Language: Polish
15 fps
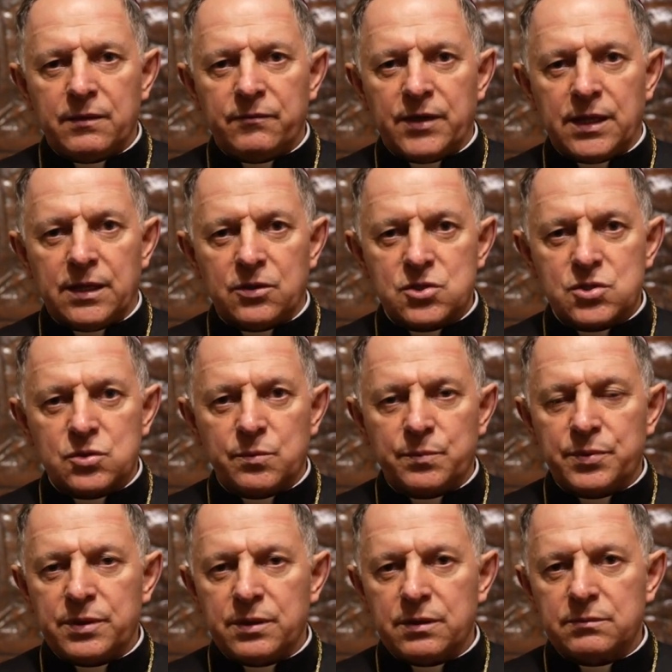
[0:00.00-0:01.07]
Wiele
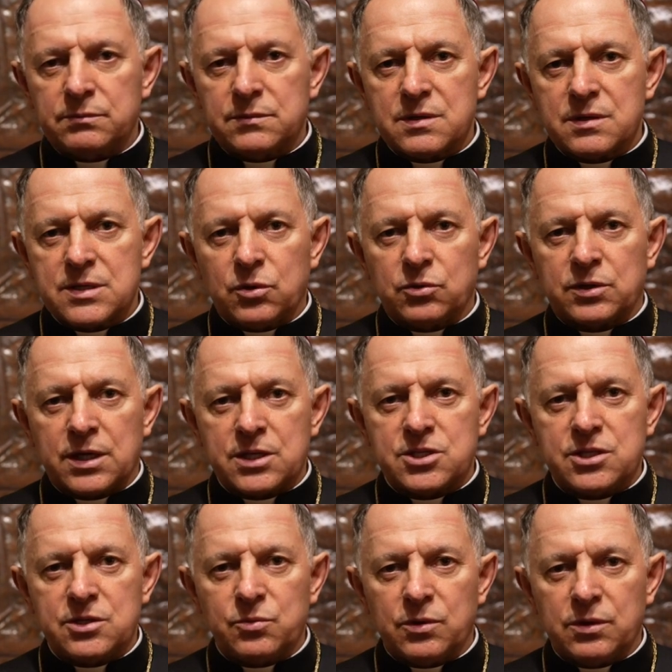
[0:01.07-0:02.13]
osób
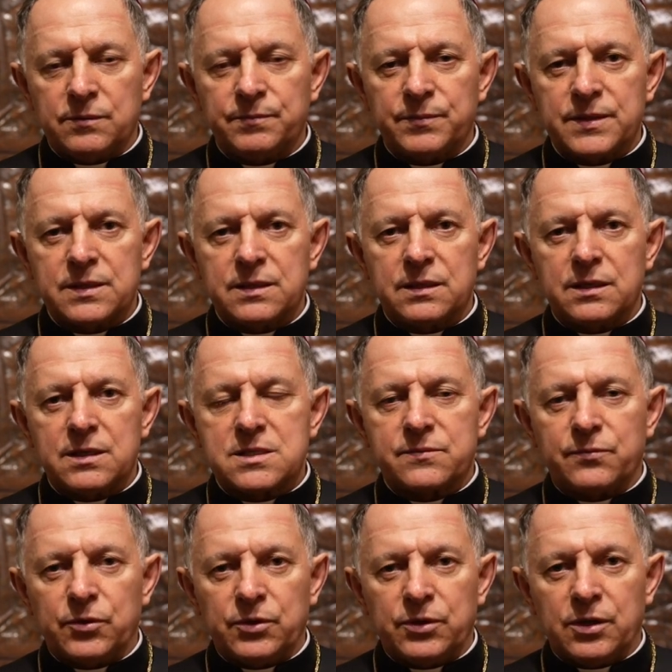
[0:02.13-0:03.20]
utraciło
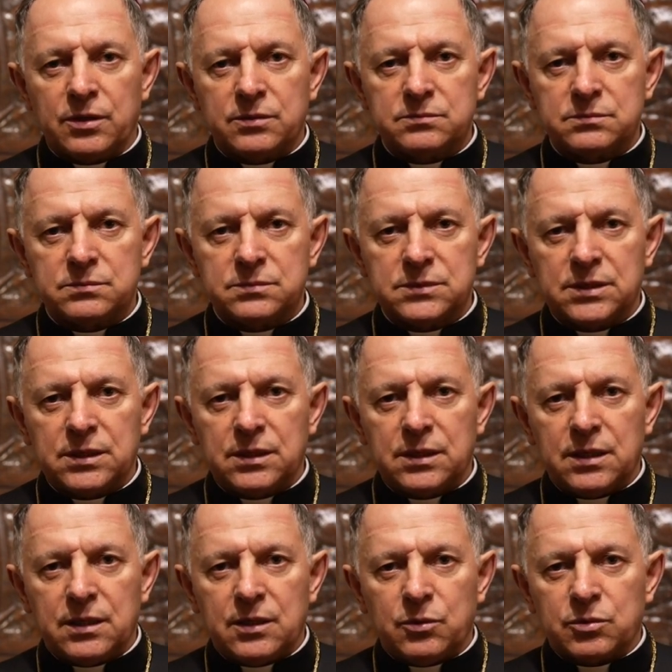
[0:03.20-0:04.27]
swój dom,
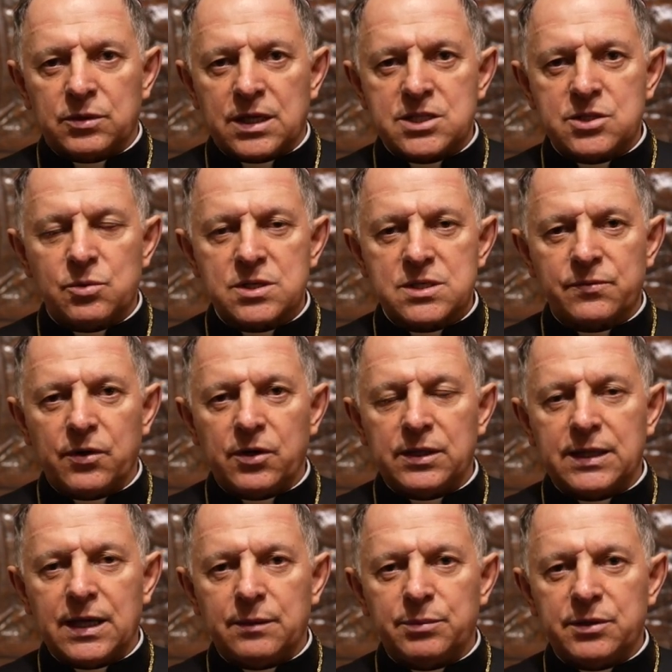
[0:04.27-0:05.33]
utraciło swoich
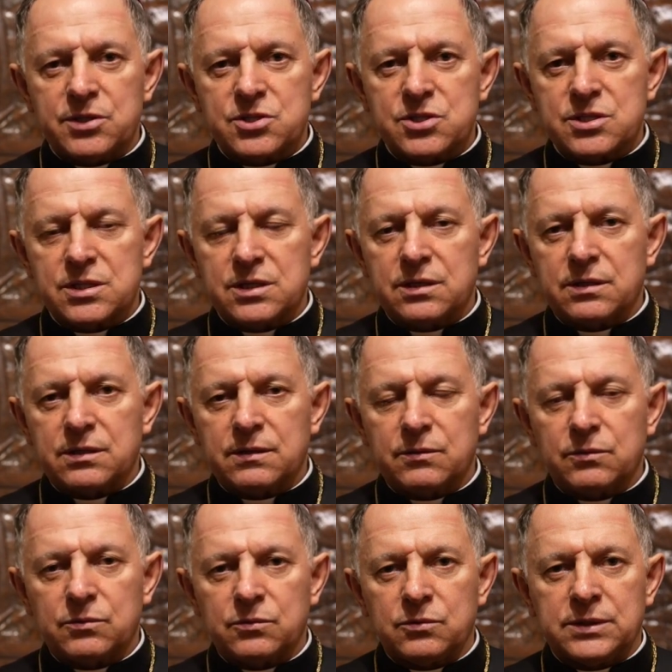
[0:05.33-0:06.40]
najbliższych,
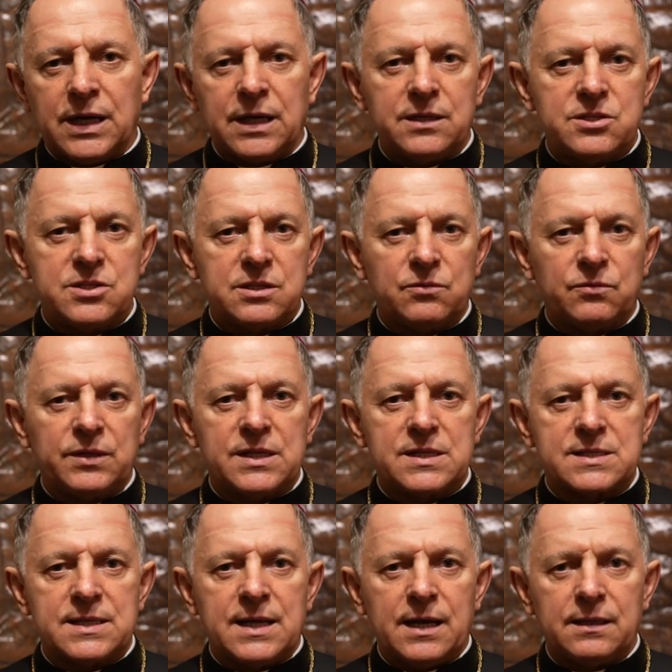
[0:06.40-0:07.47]
udali się w
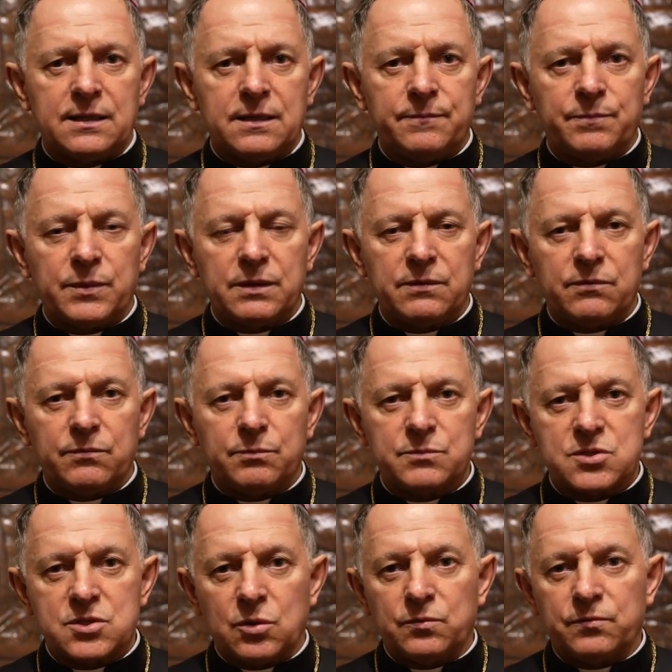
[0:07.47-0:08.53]
nieznane.
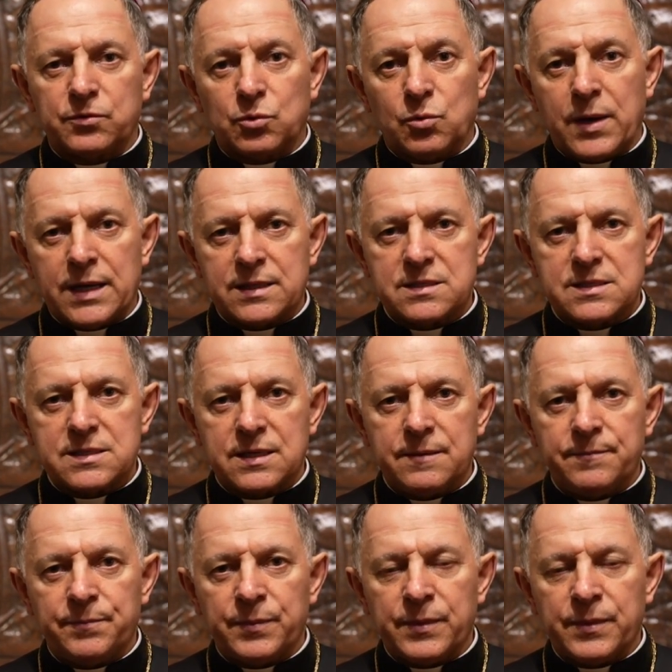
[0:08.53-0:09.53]
Są w tułaczce.